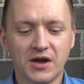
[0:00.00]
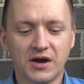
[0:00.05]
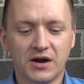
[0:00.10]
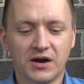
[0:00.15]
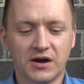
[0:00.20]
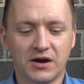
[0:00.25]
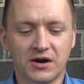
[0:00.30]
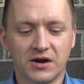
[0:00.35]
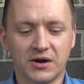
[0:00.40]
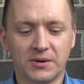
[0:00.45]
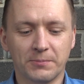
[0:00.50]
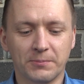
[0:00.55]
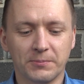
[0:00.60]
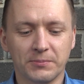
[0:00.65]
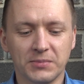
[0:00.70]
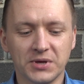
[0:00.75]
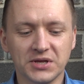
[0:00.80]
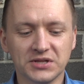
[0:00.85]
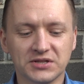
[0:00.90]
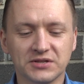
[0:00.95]

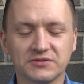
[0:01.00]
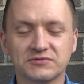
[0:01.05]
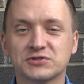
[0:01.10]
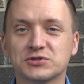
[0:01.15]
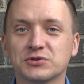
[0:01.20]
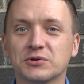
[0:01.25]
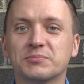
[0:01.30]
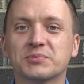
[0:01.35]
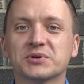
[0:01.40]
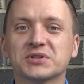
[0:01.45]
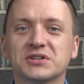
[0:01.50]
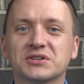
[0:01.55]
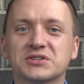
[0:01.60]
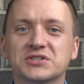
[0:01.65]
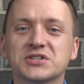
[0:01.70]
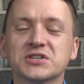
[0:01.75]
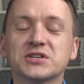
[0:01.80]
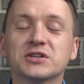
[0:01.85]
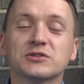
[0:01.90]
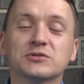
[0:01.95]
Это все
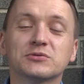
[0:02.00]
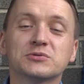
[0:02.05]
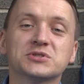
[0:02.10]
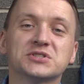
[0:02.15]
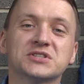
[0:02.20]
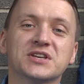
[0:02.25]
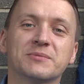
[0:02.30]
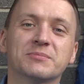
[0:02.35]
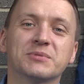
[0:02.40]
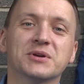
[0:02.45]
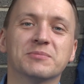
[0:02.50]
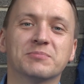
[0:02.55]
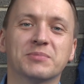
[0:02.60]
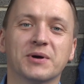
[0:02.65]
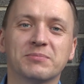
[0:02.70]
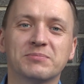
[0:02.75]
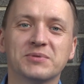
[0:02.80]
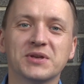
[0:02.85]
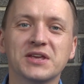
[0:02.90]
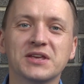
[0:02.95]
продолжение той самой
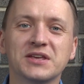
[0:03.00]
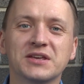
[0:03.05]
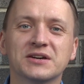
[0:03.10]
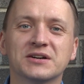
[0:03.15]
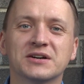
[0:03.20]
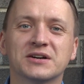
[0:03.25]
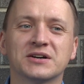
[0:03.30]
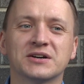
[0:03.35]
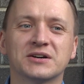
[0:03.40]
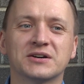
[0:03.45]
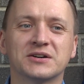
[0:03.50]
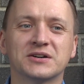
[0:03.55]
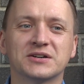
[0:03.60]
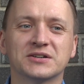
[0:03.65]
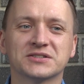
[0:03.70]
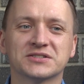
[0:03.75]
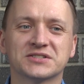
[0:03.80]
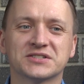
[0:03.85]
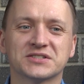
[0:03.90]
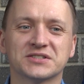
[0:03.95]
эпопеи
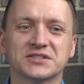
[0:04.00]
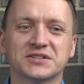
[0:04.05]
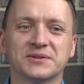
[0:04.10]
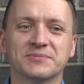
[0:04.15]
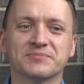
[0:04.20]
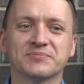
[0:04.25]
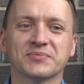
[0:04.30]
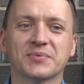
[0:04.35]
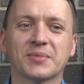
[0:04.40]
а, с